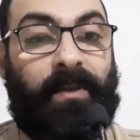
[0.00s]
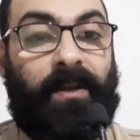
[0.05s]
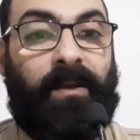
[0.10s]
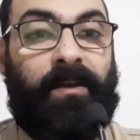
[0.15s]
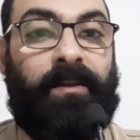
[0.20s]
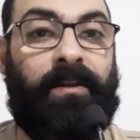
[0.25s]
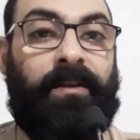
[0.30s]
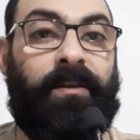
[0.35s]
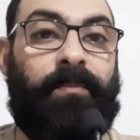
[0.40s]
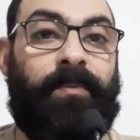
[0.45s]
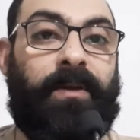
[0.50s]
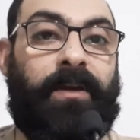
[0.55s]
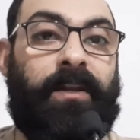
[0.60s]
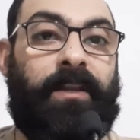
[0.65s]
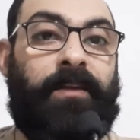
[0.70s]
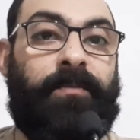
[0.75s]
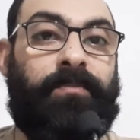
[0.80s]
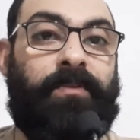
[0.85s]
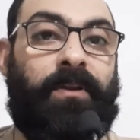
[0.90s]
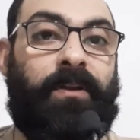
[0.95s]
यानी नबी
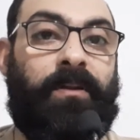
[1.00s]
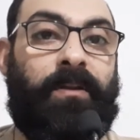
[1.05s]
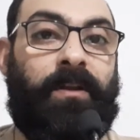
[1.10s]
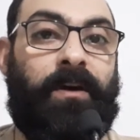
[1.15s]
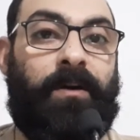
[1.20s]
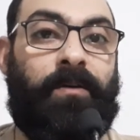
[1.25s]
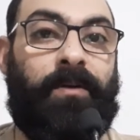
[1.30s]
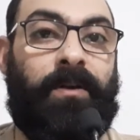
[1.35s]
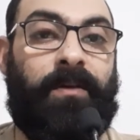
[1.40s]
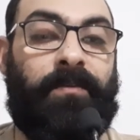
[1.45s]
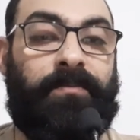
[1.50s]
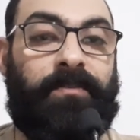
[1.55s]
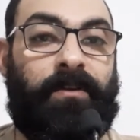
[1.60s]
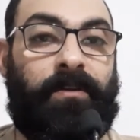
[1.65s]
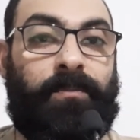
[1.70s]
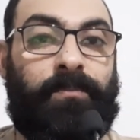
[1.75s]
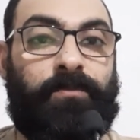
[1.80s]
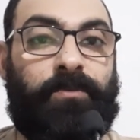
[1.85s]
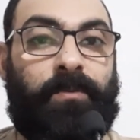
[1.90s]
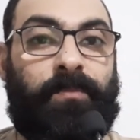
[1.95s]
करीम सल्लल्लाहु अलैहि
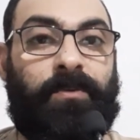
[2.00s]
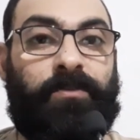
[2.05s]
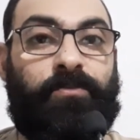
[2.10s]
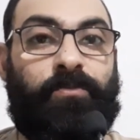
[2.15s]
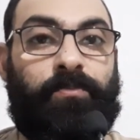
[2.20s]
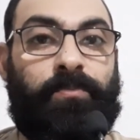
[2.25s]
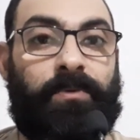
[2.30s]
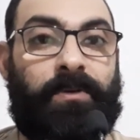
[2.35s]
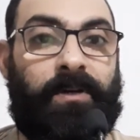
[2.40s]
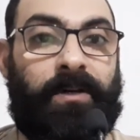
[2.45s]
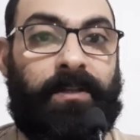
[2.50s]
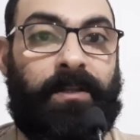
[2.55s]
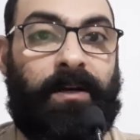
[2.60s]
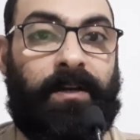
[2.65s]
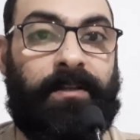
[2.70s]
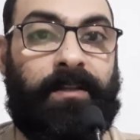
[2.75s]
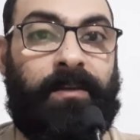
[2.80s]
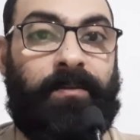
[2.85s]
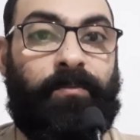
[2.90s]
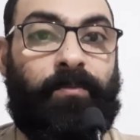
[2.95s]
वसल्लम जो
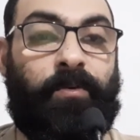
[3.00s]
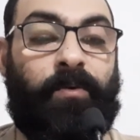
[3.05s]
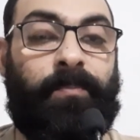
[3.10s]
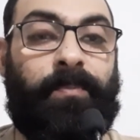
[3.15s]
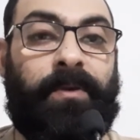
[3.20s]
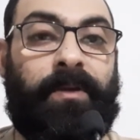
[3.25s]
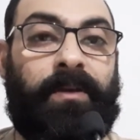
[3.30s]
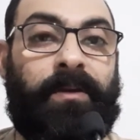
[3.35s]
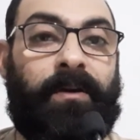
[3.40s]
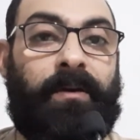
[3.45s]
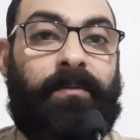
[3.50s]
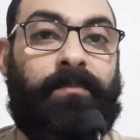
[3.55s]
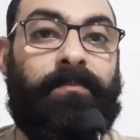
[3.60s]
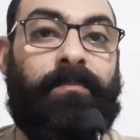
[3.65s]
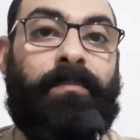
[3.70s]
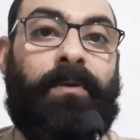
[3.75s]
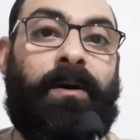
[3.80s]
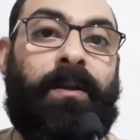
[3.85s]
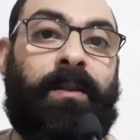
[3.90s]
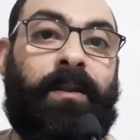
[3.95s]
मसूमलख़ा थे वो भी
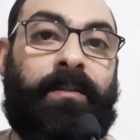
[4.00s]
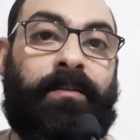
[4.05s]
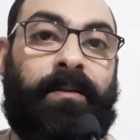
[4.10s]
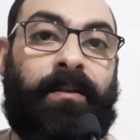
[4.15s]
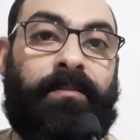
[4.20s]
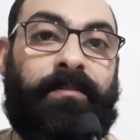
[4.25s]
अल्लाह ताला